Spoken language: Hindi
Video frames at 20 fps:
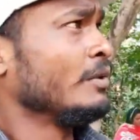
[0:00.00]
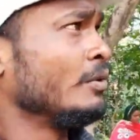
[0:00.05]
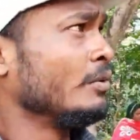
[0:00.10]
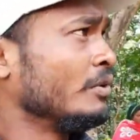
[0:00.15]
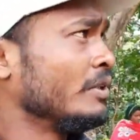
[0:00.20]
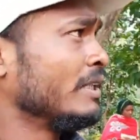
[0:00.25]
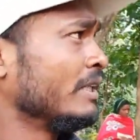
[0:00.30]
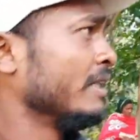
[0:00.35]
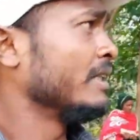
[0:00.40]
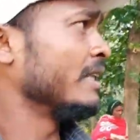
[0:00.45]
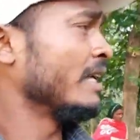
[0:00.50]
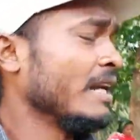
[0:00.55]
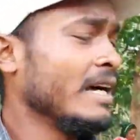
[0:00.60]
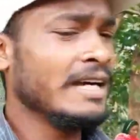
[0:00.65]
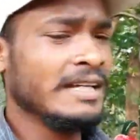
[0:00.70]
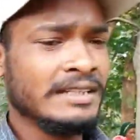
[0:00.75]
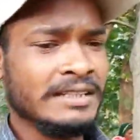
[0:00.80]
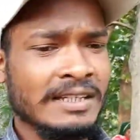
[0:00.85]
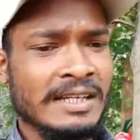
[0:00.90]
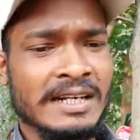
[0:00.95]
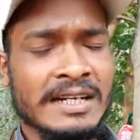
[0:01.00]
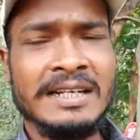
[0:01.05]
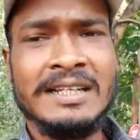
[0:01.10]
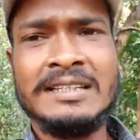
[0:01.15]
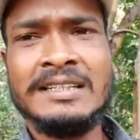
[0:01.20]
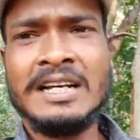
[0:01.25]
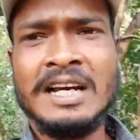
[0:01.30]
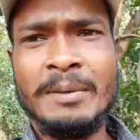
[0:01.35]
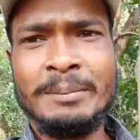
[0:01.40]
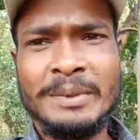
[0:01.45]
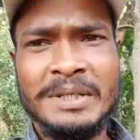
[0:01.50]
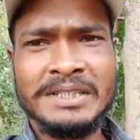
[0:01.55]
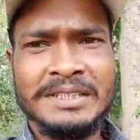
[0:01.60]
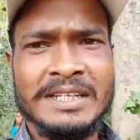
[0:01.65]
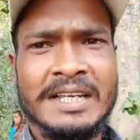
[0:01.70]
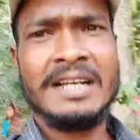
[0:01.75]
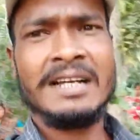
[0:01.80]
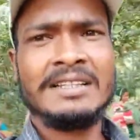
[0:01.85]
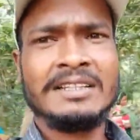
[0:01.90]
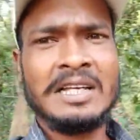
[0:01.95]
तो उसी तलाश कर रहे हैं जहाँ मिल
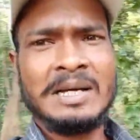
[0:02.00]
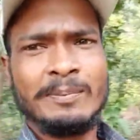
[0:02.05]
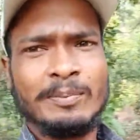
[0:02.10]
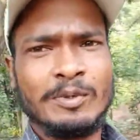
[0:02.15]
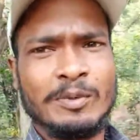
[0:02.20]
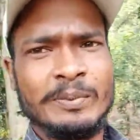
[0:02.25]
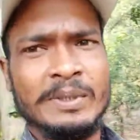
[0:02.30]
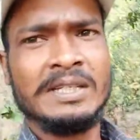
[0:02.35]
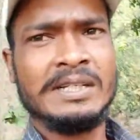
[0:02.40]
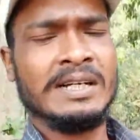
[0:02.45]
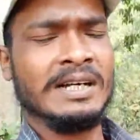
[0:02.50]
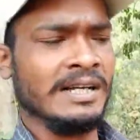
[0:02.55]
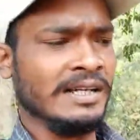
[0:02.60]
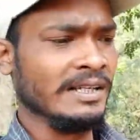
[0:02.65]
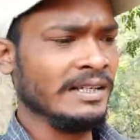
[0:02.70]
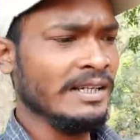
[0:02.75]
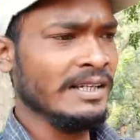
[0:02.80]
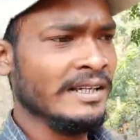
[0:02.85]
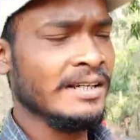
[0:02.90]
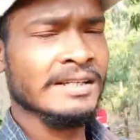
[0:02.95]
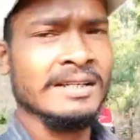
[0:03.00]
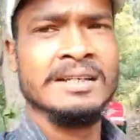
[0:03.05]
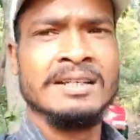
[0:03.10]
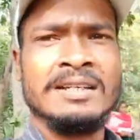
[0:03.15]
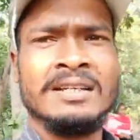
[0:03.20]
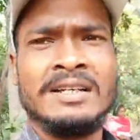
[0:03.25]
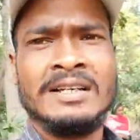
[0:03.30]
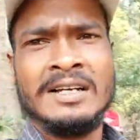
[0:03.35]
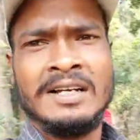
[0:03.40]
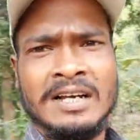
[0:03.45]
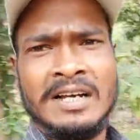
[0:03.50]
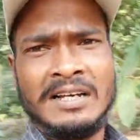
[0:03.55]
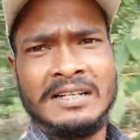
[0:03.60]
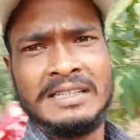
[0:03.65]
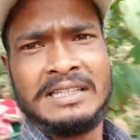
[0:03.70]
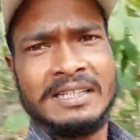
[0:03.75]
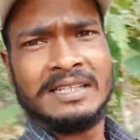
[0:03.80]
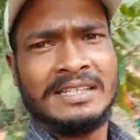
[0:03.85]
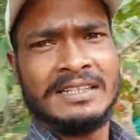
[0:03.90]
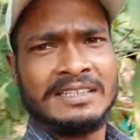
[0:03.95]
जाएगा तो आपको भी दिखाएंगे
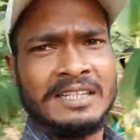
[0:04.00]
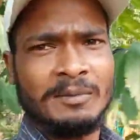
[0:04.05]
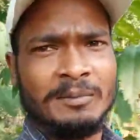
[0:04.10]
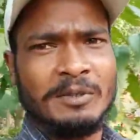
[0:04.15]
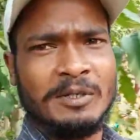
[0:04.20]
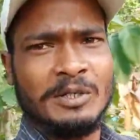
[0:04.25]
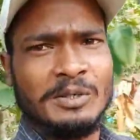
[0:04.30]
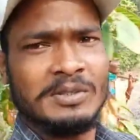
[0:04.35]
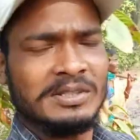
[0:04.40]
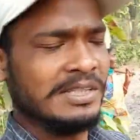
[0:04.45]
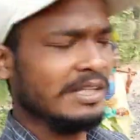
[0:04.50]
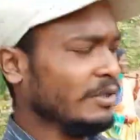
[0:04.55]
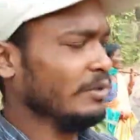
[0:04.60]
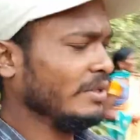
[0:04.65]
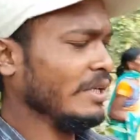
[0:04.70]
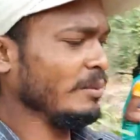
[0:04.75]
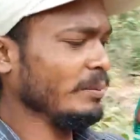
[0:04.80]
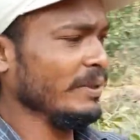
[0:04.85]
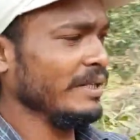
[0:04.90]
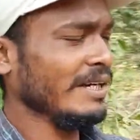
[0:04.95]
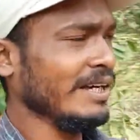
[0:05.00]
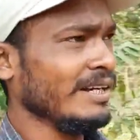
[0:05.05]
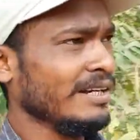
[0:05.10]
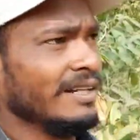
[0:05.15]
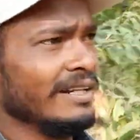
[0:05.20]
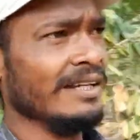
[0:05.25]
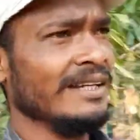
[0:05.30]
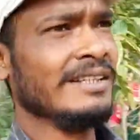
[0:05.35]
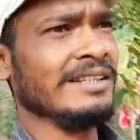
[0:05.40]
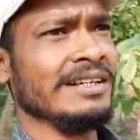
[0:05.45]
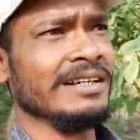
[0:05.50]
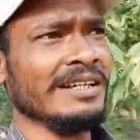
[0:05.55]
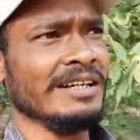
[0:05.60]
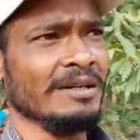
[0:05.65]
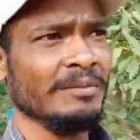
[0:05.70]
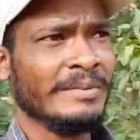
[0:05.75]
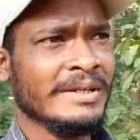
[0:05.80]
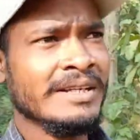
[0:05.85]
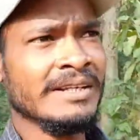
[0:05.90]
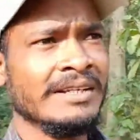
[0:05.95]
और देखिए सभी लोग इधर उधर बिखर गए हैं
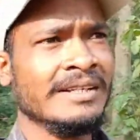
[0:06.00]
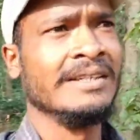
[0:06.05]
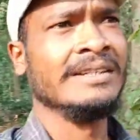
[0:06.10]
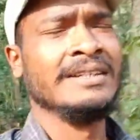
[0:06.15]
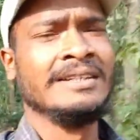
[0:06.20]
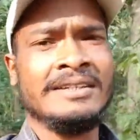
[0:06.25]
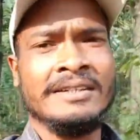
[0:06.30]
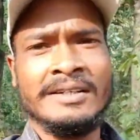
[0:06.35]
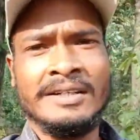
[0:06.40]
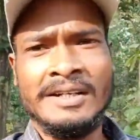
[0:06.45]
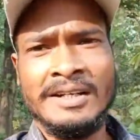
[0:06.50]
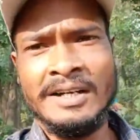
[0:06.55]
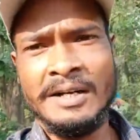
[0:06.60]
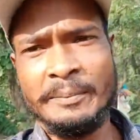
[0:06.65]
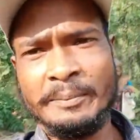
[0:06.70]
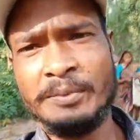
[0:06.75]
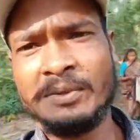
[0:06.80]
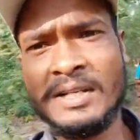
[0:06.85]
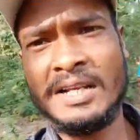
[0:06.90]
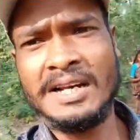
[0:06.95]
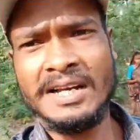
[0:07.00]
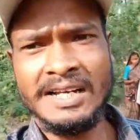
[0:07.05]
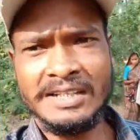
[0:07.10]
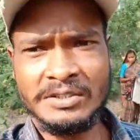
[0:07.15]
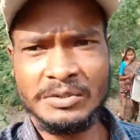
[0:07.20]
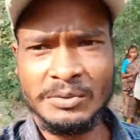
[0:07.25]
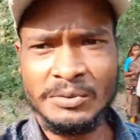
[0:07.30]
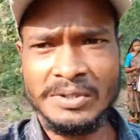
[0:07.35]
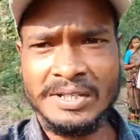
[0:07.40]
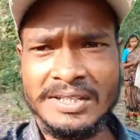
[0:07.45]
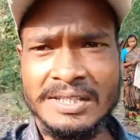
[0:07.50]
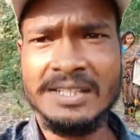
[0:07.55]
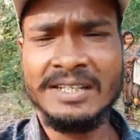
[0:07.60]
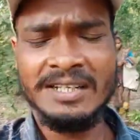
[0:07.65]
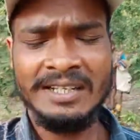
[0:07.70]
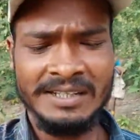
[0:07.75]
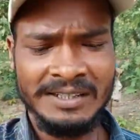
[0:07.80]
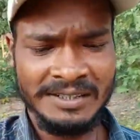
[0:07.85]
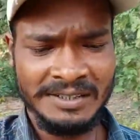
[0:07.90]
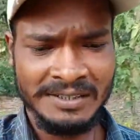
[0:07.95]
जंगल में तलाश हो गई
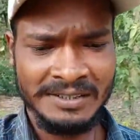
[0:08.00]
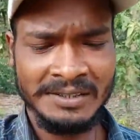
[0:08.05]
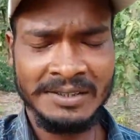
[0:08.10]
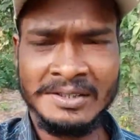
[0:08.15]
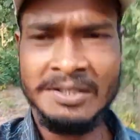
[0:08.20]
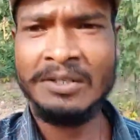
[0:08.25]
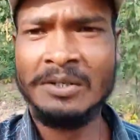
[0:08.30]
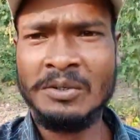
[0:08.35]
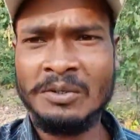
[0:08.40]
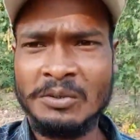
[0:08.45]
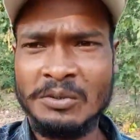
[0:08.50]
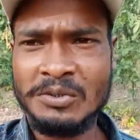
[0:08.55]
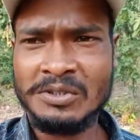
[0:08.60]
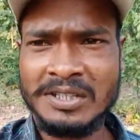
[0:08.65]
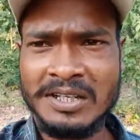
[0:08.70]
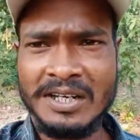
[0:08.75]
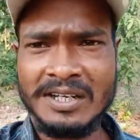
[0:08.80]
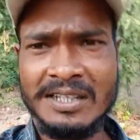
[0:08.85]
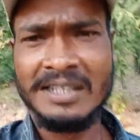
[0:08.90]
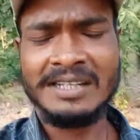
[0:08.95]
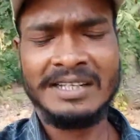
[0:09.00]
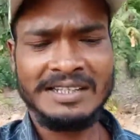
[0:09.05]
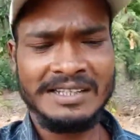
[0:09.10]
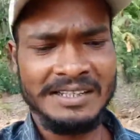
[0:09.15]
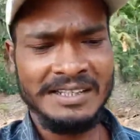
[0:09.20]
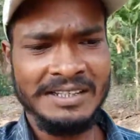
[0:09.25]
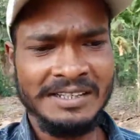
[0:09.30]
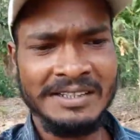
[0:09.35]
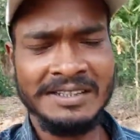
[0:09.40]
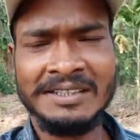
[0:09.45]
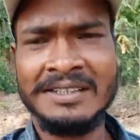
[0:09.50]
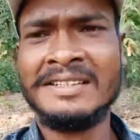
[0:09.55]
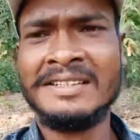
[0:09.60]
है उस लंघे की